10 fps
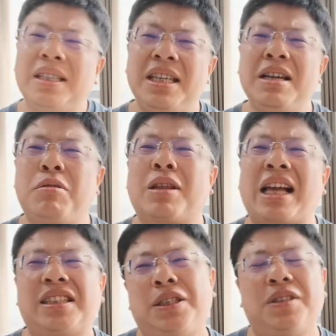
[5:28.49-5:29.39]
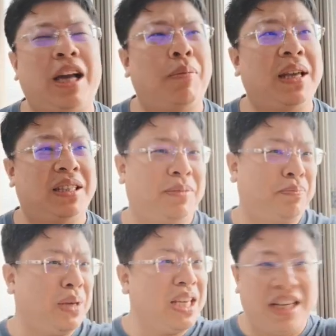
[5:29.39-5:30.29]
英国当时就是要面子，
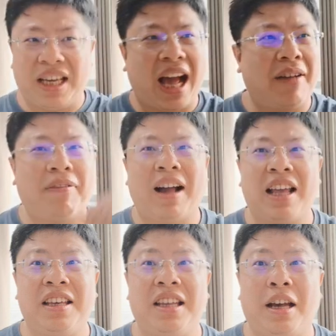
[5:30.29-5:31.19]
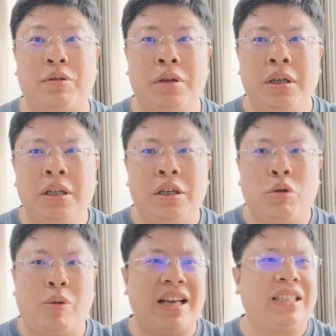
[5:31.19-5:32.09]
逼你阿富汗一定要
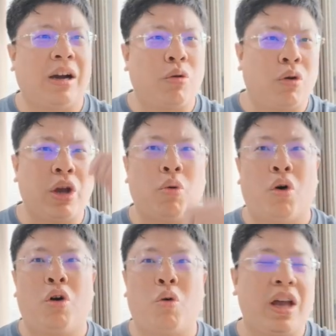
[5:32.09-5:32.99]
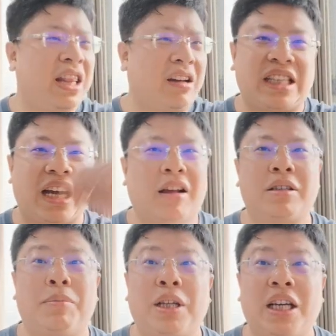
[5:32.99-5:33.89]
外交归我，我一定要抢到
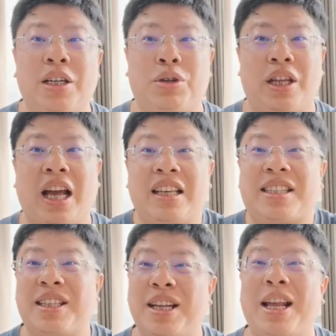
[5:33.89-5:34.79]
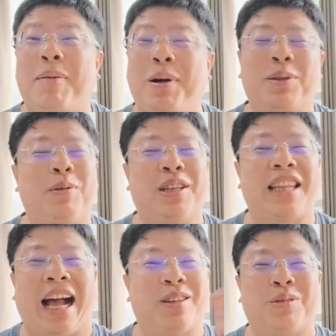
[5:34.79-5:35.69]
什么特权。他死了那么多人
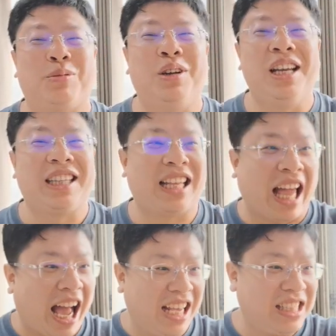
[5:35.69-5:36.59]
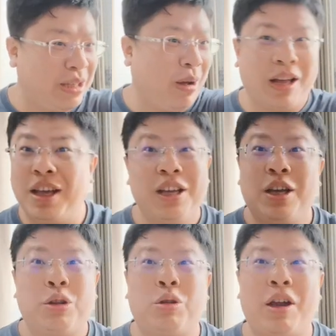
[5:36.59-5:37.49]
打输，但他还希望
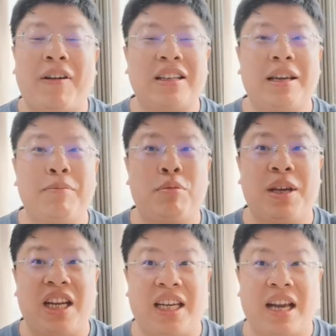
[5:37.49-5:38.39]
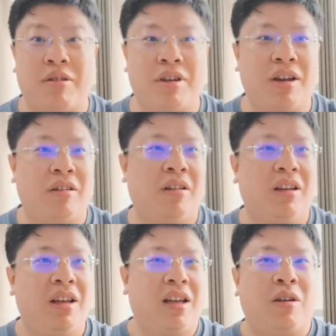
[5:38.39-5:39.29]
对方签不平等条约哦。
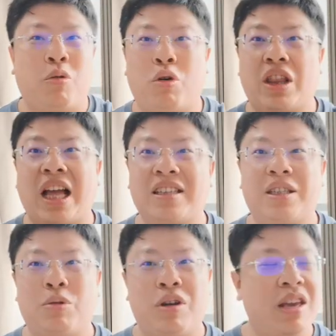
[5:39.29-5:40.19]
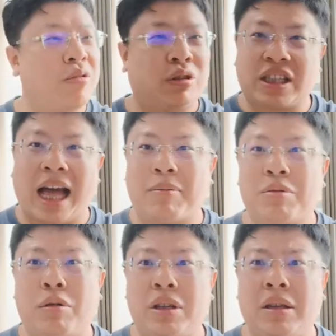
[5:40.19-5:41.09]
我当时我英国是大不
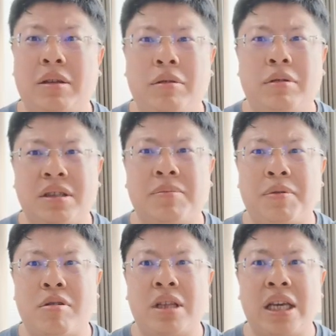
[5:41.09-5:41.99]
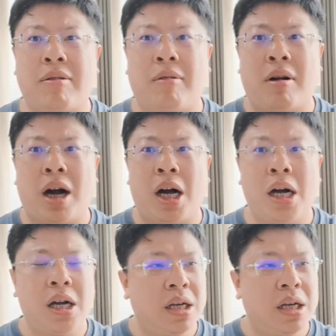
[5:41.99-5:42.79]
落日不落帝国哈。